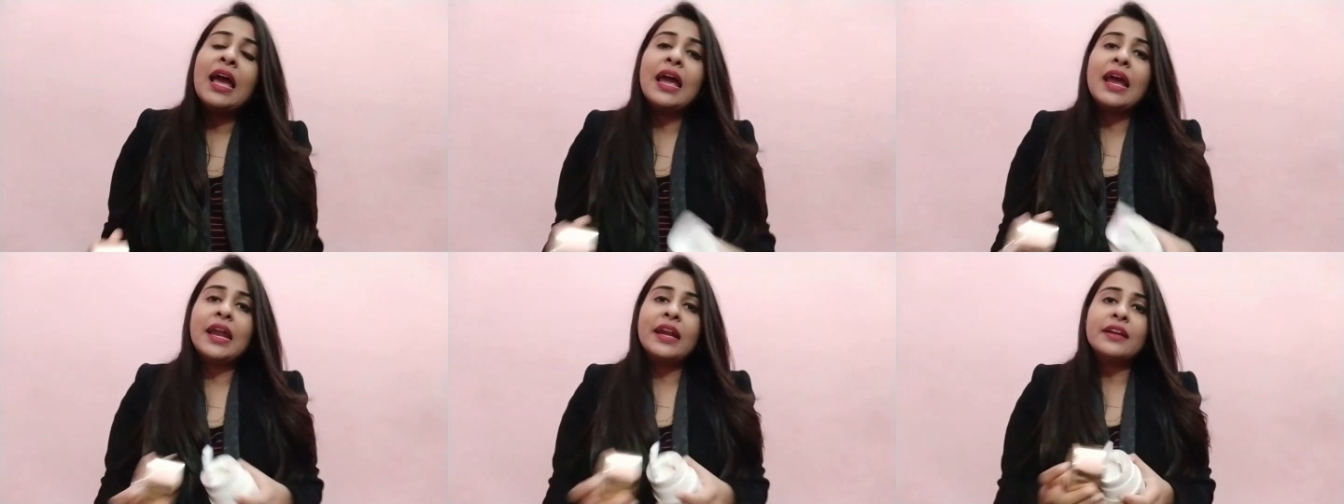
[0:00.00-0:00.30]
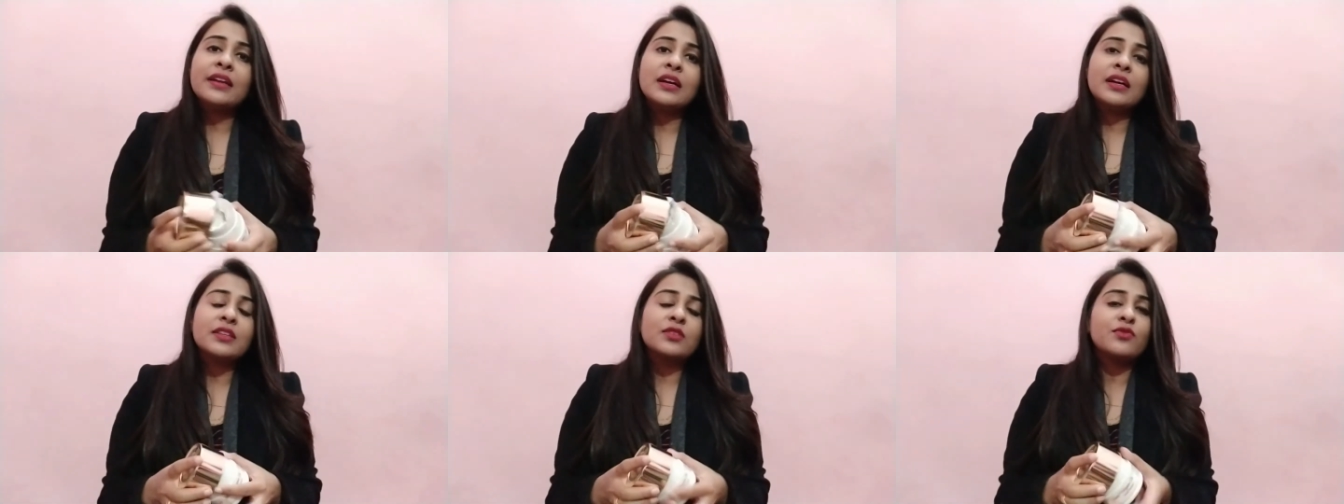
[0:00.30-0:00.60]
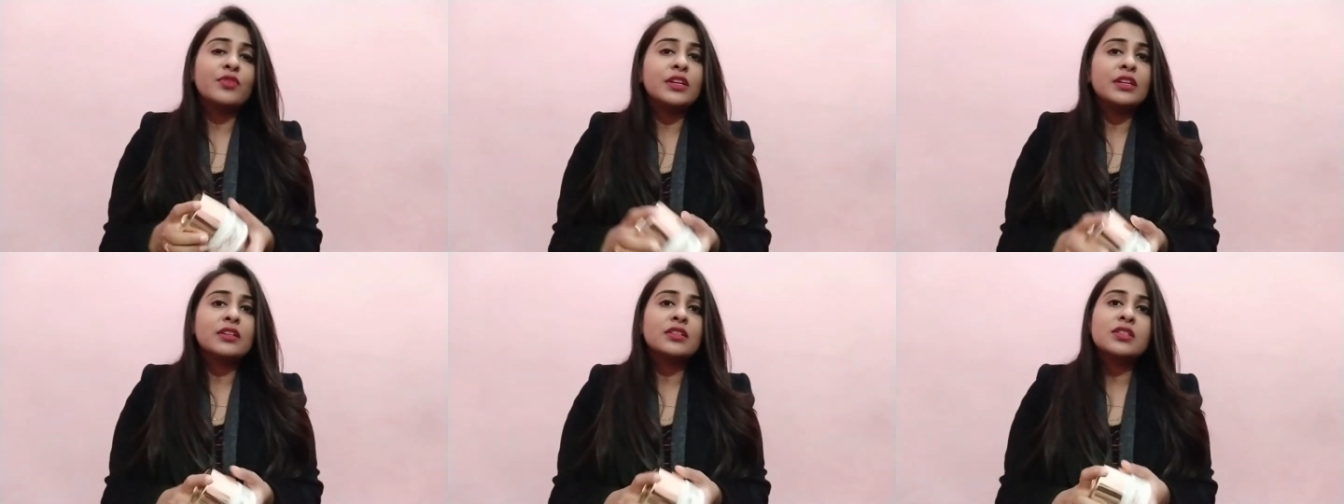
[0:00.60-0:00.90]
एंड गाइस
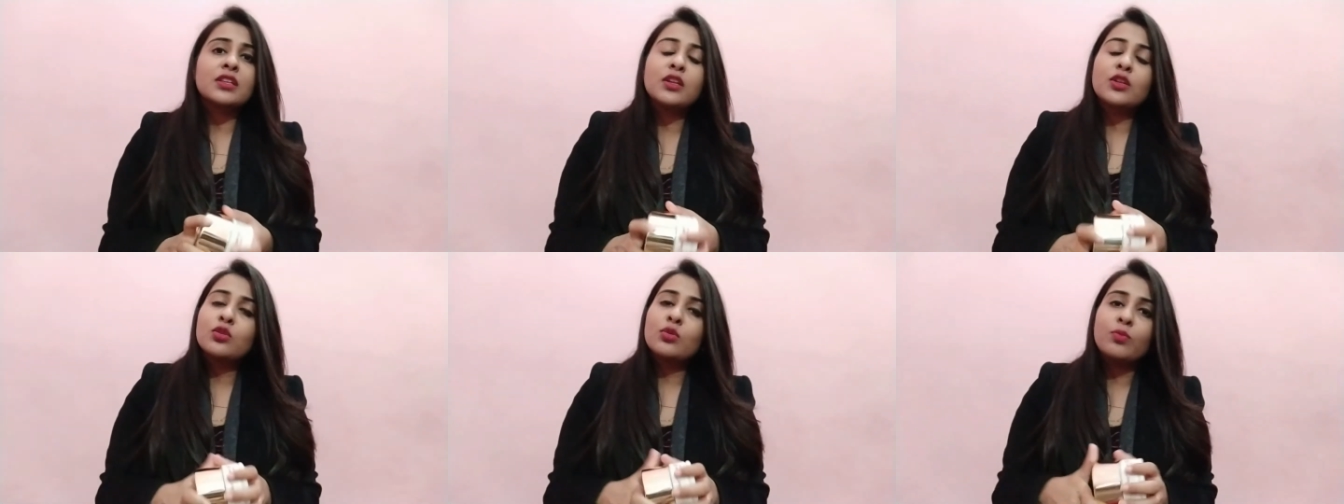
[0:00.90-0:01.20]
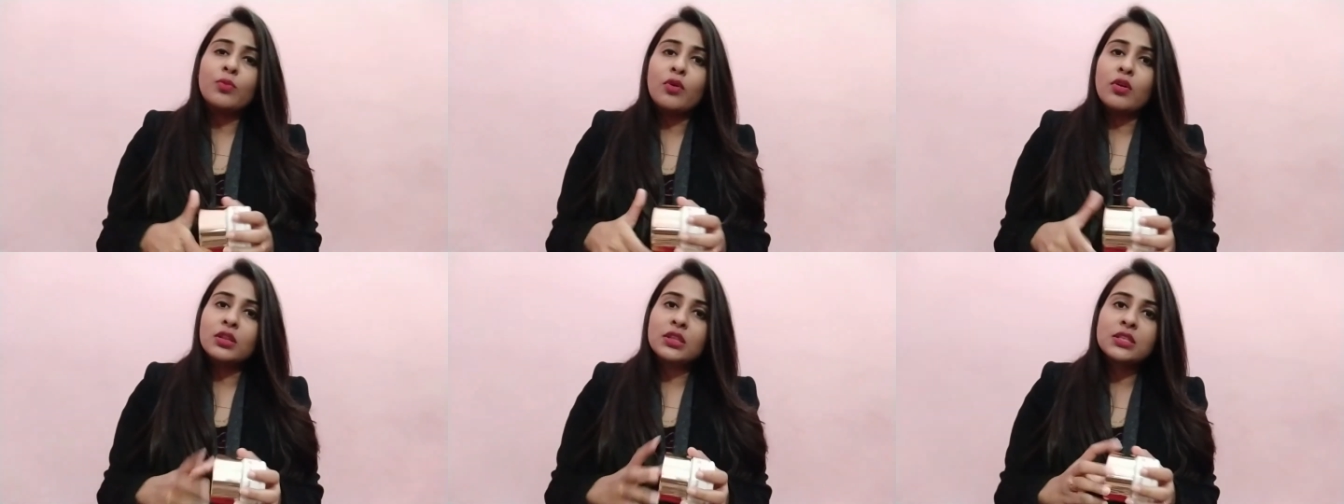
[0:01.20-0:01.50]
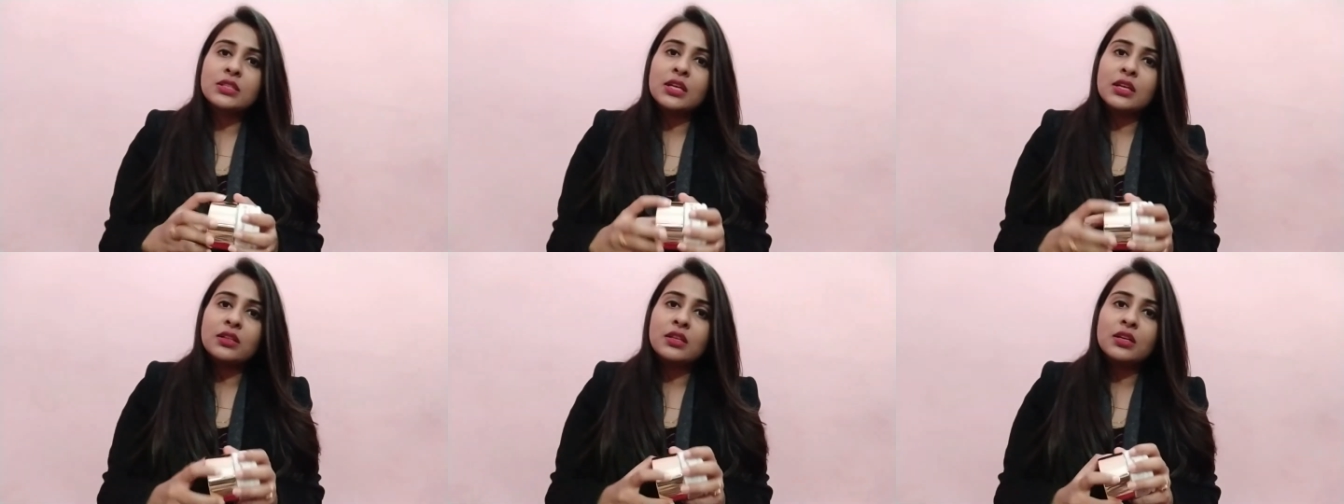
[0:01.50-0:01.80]
विंटर्स के लिए तो बहुत
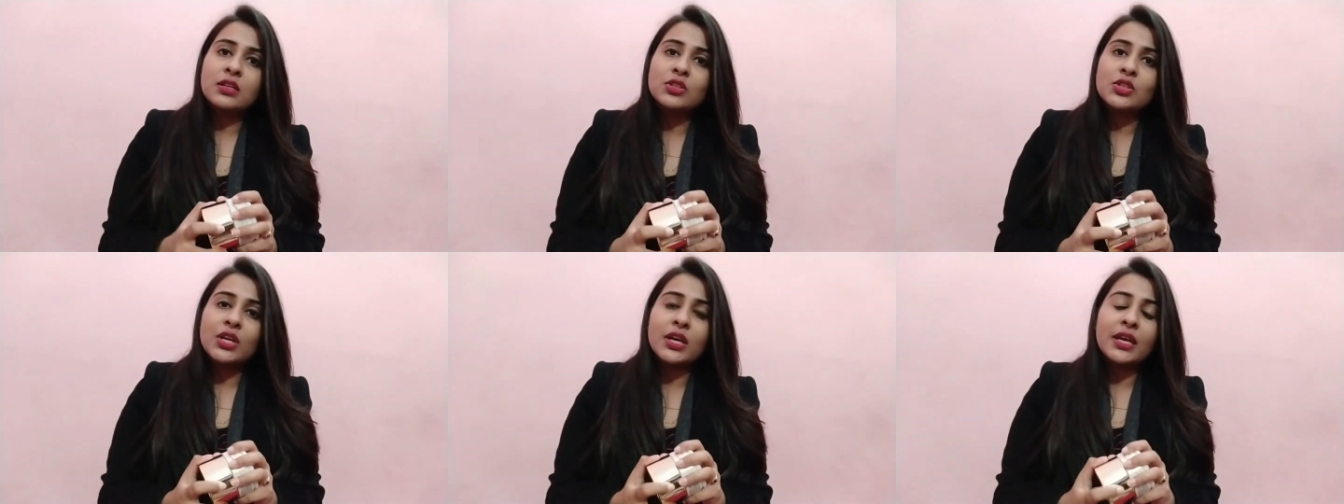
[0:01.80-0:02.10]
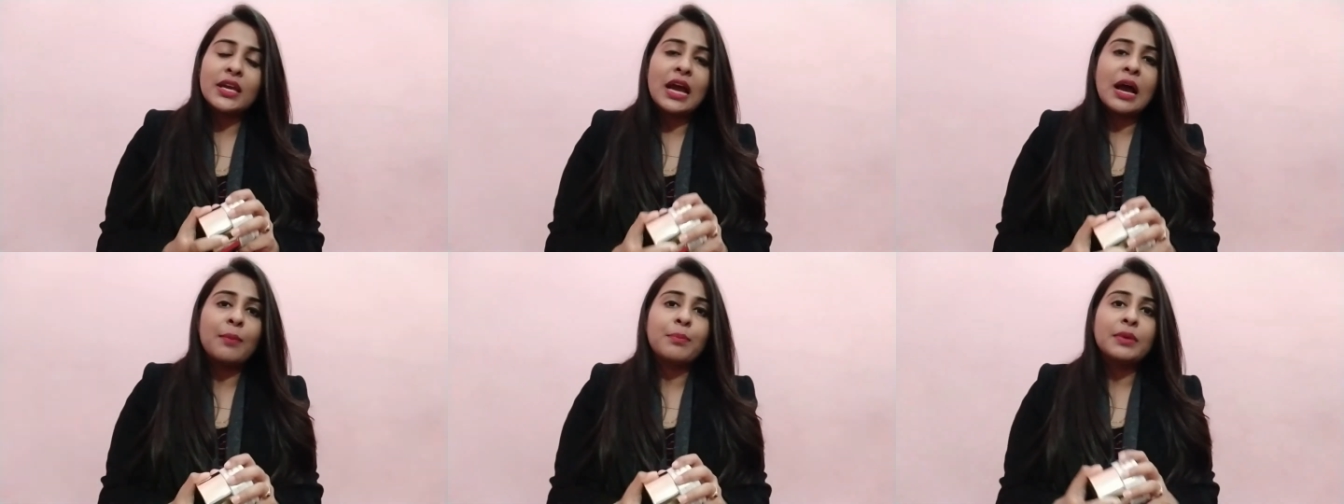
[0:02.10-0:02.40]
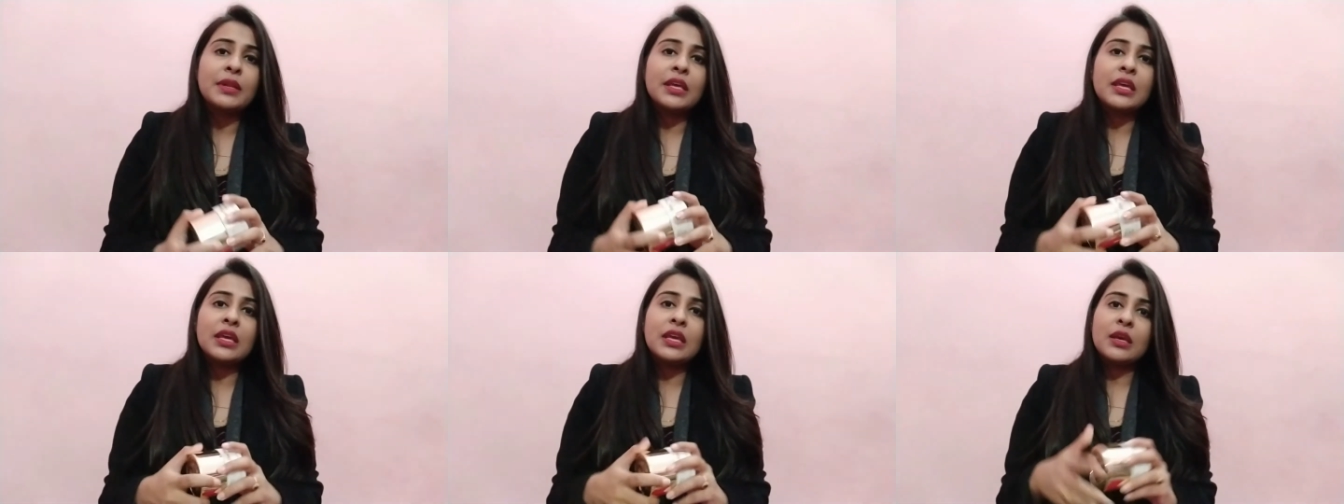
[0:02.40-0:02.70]
ही ज़्यादा अच्छा है
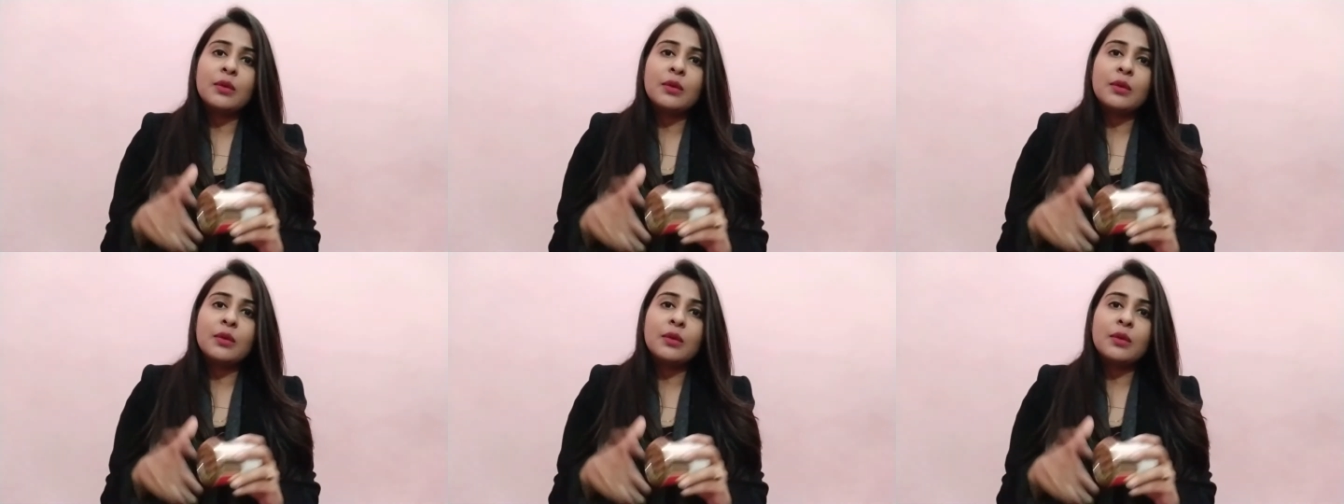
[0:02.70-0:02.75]
आपने